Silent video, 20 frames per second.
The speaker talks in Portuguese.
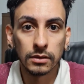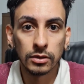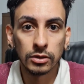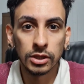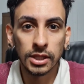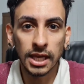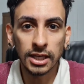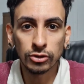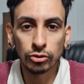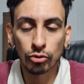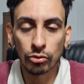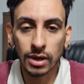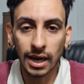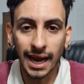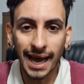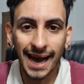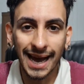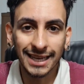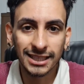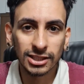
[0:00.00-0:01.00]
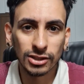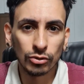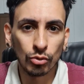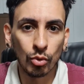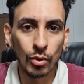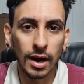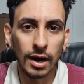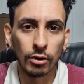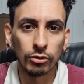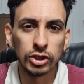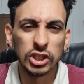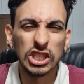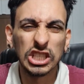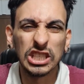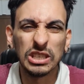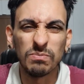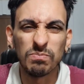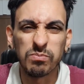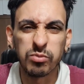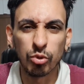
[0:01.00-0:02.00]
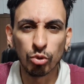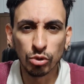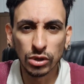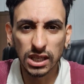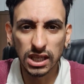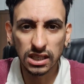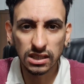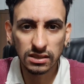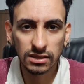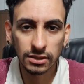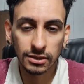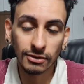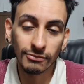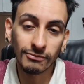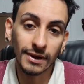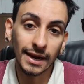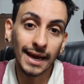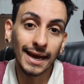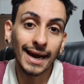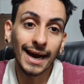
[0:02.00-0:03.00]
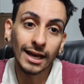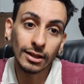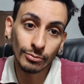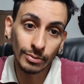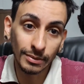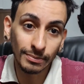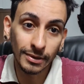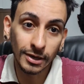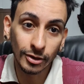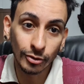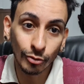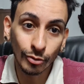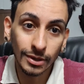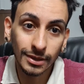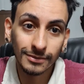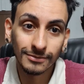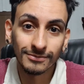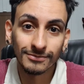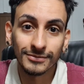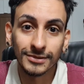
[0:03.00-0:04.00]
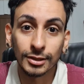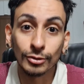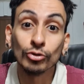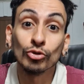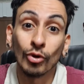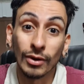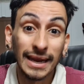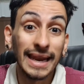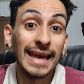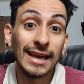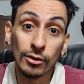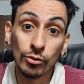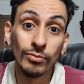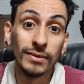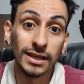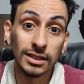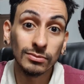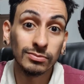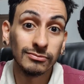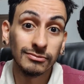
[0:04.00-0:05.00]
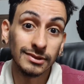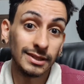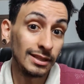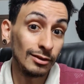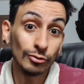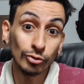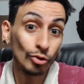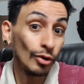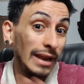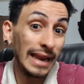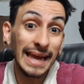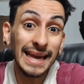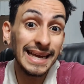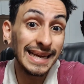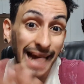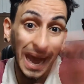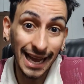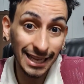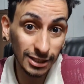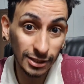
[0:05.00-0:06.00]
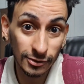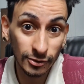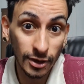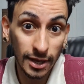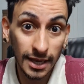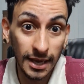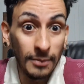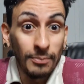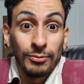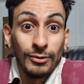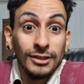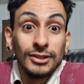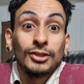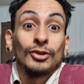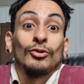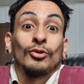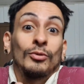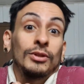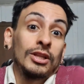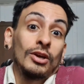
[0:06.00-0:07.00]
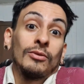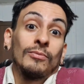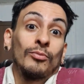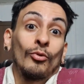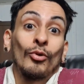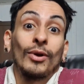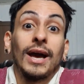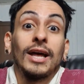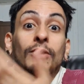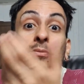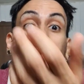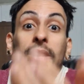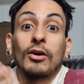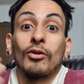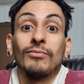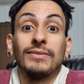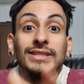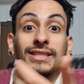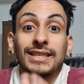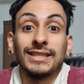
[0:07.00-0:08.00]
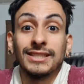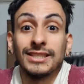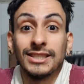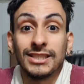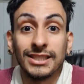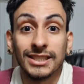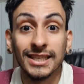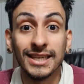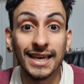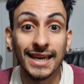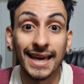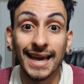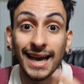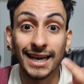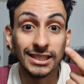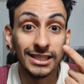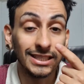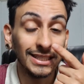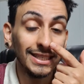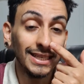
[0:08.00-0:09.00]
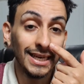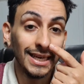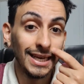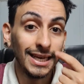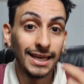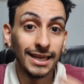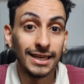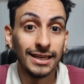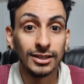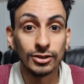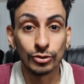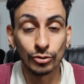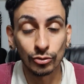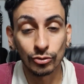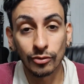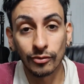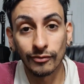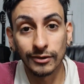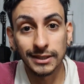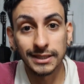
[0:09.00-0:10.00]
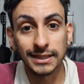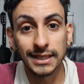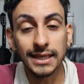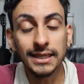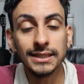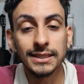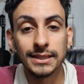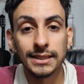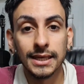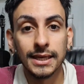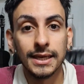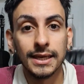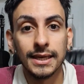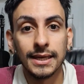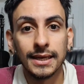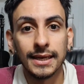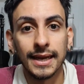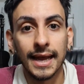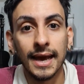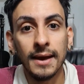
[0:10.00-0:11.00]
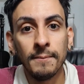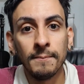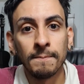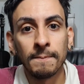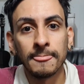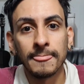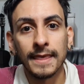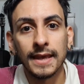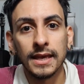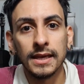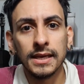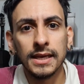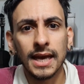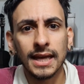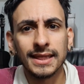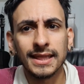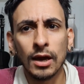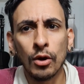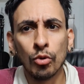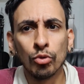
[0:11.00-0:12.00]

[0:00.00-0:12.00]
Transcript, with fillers: desde o clássico ao Shippuden. Se eu falar errado, me perdoa. Que eu sou leigo mesmo, entendeu? Eu sou leigaço. É por isso que eu tô tão empolgado para começar a assistir e reagir junto com vocês, né? E até o